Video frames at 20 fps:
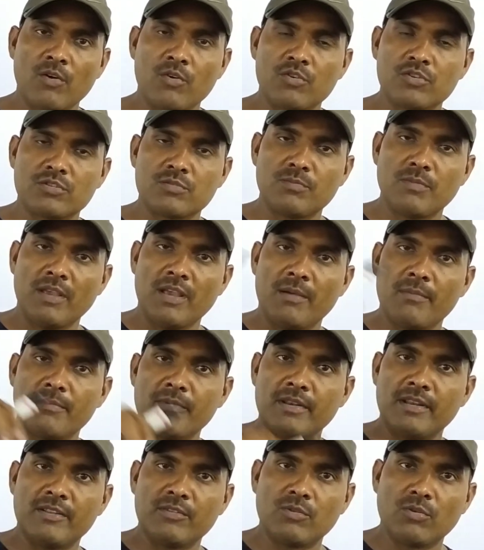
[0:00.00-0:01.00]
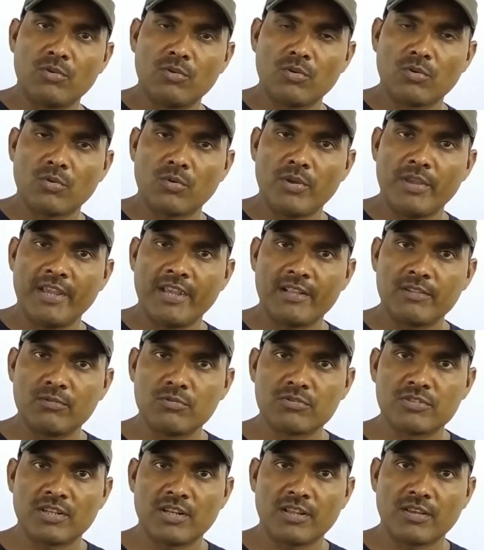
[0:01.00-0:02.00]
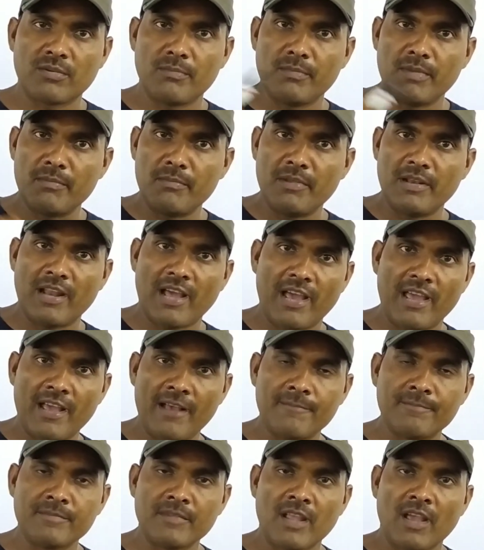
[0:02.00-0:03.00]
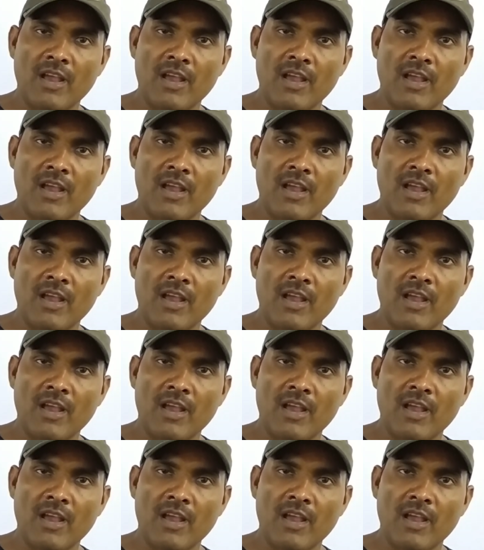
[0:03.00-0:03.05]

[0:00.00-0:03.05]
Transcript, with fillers: उसमें हम दोनों को एक दूसरे में मिलाया